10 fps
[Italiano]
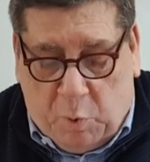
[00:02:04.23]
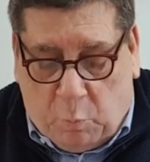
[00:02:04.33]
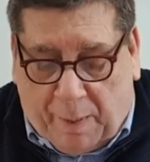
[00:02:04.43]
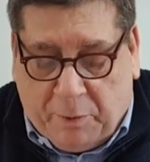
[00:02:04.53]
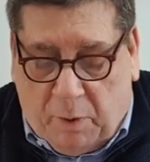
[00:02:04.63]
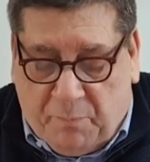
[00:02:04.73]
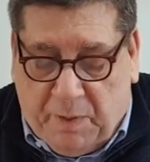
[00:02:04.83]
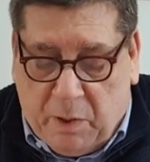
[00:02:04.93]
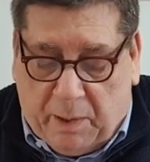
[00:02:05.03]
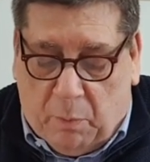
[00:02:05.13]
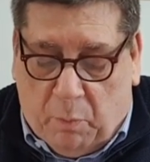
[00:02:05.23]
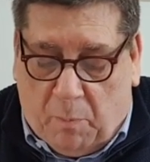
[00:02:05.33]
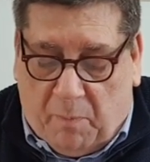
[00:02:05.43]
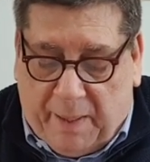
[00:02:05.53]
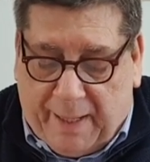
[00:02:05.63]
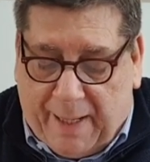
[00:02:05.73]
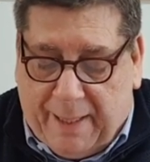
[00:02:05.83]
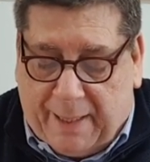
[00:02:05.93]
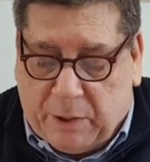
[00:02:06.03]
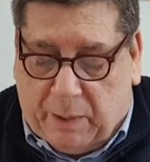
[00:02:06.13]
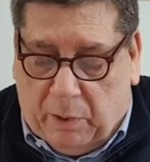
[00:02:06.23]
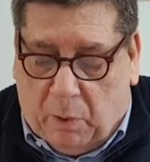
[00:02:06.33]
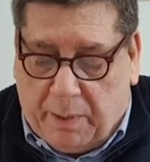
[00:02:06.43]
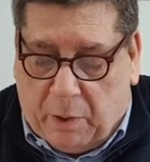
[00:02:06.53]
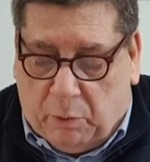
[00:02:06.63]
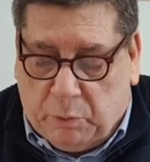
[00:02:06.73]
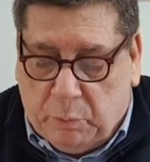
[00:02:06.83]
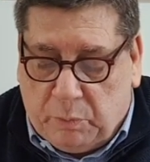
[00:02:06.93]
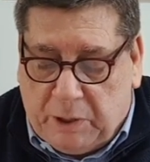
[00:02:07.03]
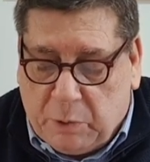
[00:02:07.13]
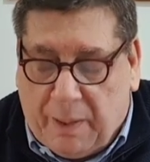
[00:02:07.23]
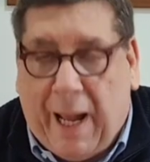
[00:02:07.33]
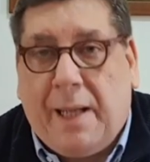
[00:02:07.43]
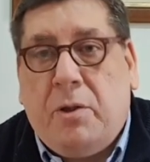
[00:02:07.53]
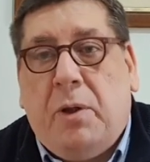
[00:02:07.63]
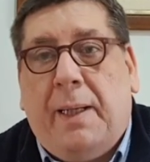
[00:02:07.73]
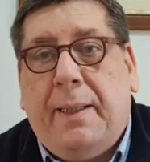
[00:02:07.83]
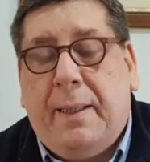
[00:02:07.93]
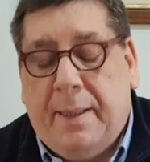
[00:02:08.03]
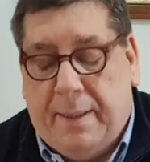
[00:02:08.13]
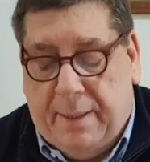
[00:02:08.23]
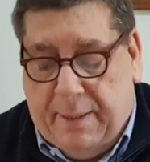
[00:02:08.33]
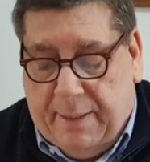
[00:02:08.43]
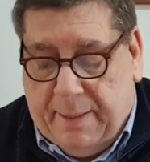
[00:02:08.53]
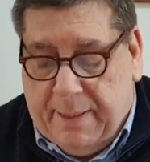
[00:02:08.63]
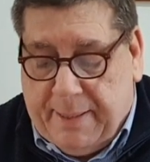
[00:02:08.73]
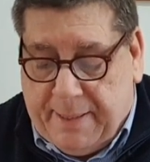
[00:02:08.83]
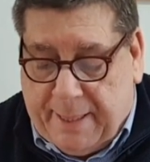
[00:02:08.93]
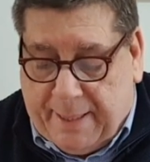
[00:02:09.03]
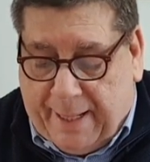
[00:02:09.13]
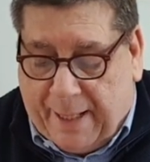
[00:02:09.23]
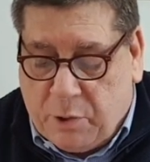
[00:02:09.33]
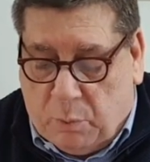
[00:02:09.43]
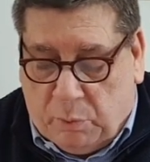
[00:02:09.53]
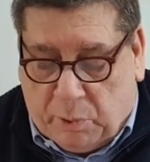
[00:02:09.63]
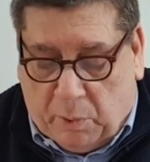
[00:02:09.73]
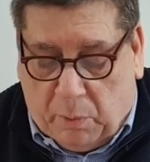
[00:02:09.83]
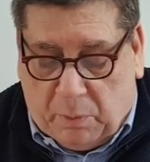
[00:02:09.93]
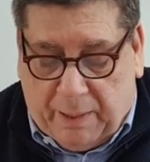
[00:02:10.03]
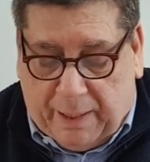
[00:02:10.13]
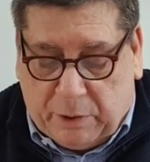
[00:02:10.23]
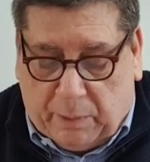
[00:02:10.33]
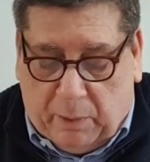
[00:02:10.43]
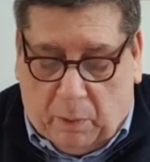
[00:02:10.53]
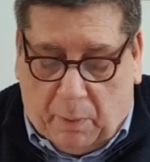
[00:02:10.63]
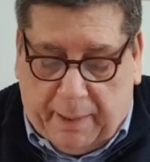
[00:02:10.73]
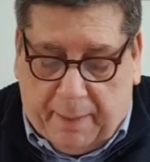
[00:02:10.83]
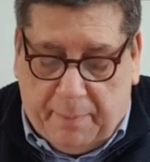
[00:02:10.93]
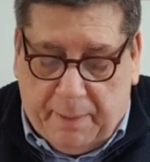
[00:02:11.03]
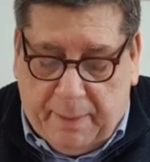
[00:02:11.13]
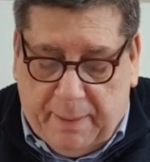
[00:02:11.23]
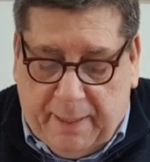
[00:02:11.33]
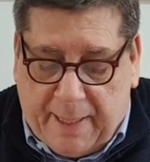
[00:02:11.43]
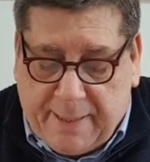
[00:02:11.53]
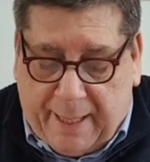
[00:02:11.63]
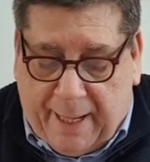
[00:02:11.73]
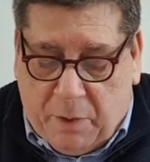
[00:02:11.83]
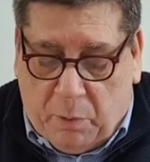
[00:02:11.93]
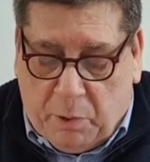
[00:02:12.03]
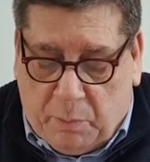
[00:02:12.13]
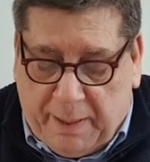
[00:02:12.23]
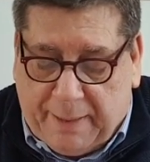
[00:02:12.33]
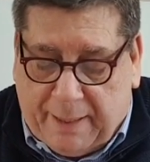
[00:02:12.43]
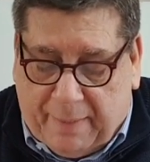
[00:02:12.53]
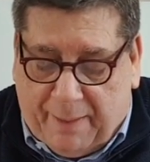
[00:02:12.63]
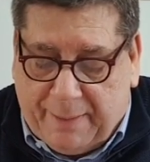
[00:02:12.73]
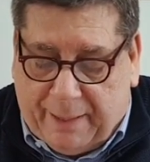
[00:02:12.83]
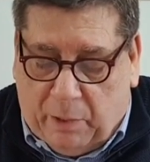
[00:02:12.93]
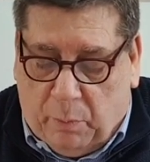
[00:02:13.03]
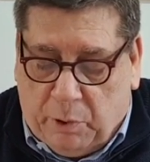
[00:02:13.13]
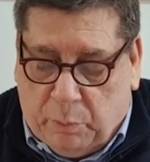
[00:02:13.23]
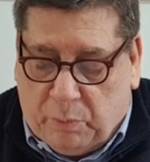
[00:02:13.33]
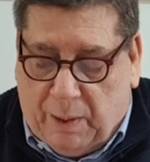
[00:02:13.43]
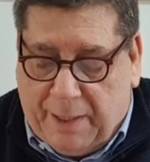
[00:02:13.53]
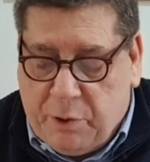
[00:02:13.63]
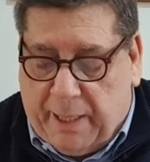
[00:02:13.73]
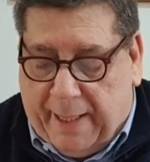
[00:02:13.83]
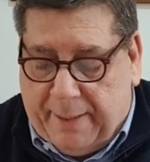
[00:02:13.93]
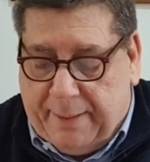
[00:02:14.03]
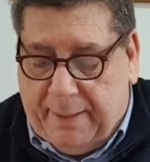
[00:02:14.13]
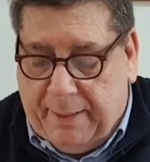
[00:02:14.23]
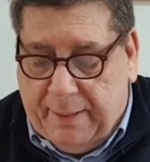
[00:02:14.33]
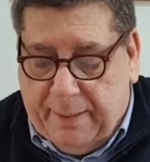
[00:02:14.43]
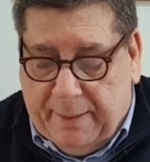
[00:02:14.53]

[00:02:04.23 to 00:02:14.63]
Quando il figlio dell'uomo verrà nella sua gloria con tutti i suoi angeli, si siederà sul trono della sua gloria e saranno riunite davanti a lui tutte le genti